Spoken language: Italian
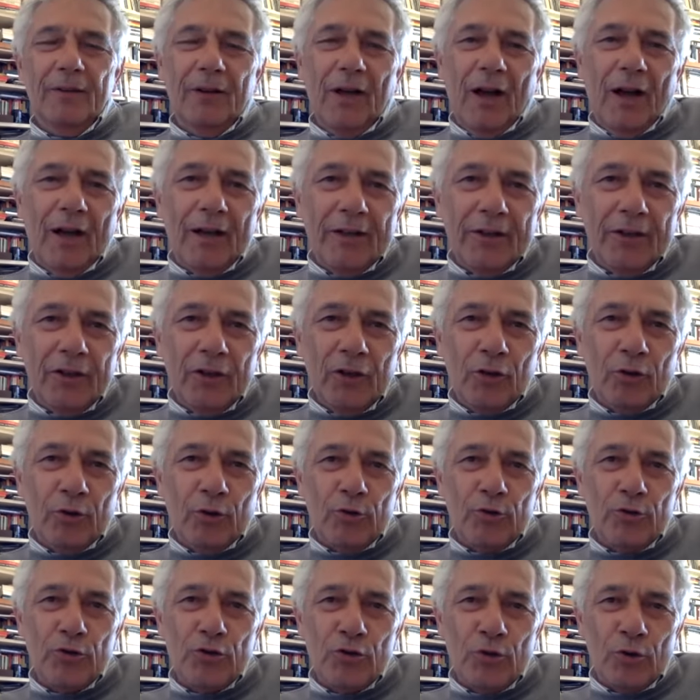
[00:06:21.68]
anch'io
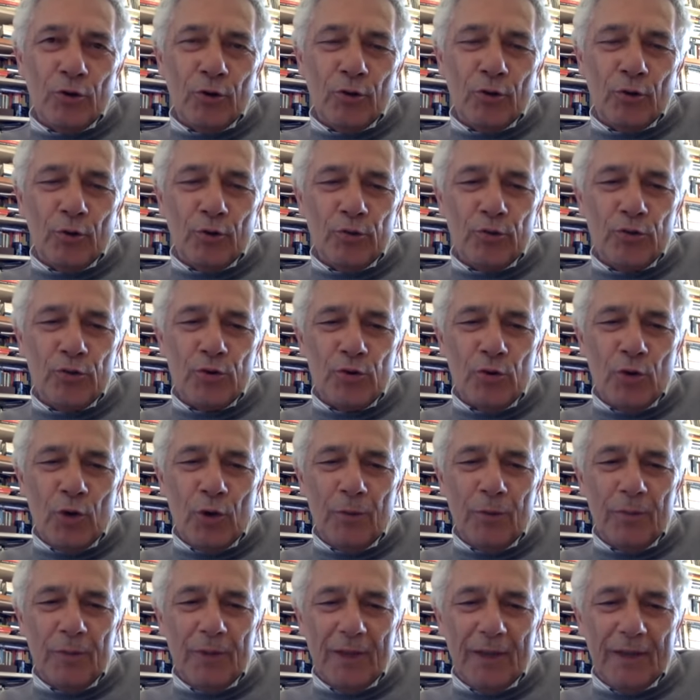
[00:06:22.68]
non sono un suo
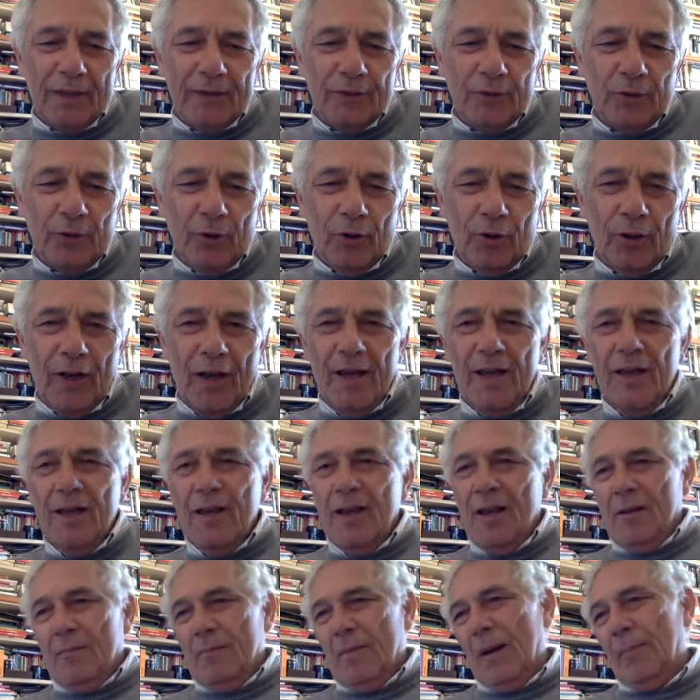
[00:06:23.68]
ammiratore,
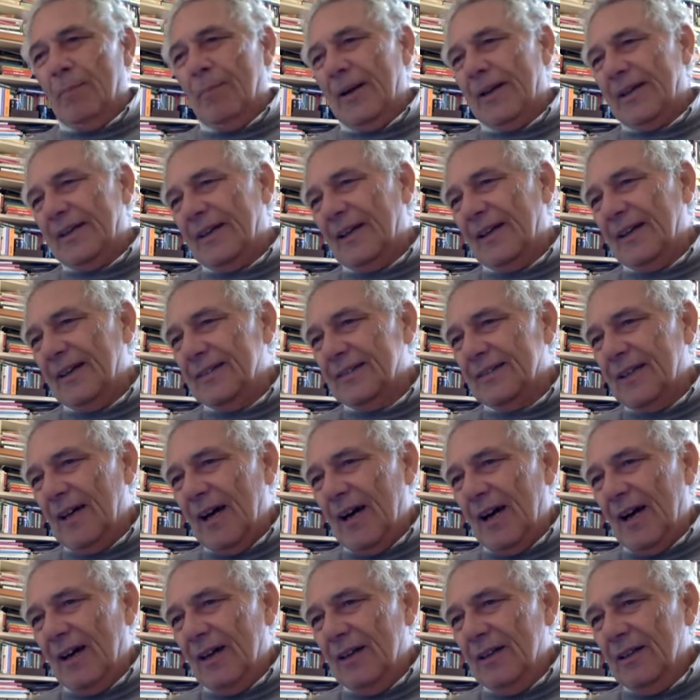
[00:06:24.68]
ma per
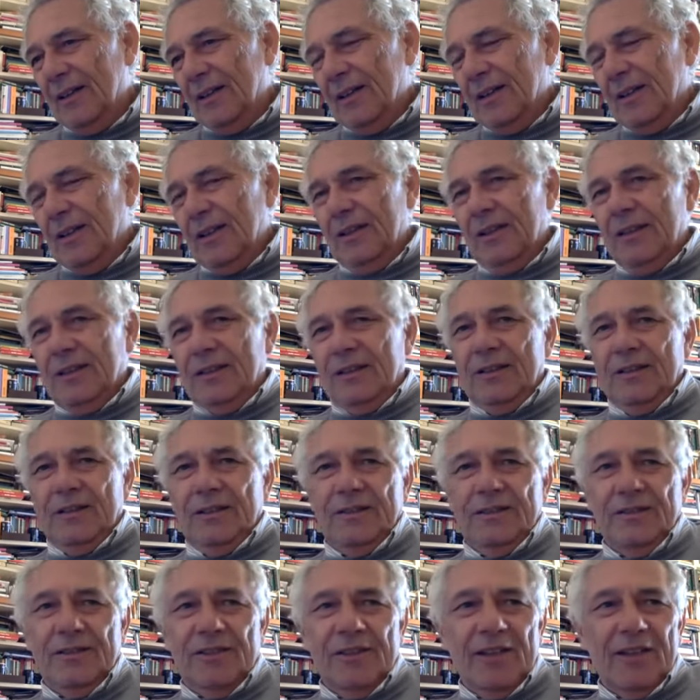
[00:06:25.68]
carità,
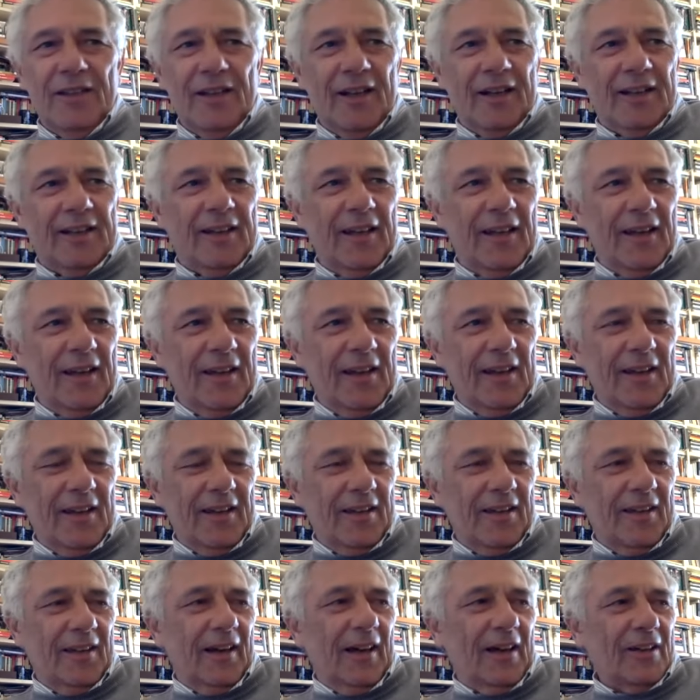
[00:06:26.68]
eh, dire
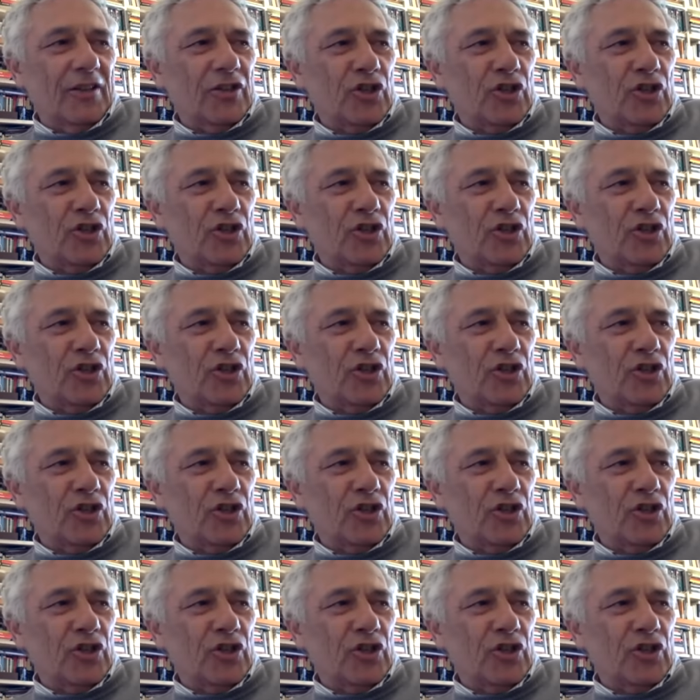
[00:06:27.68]
che ha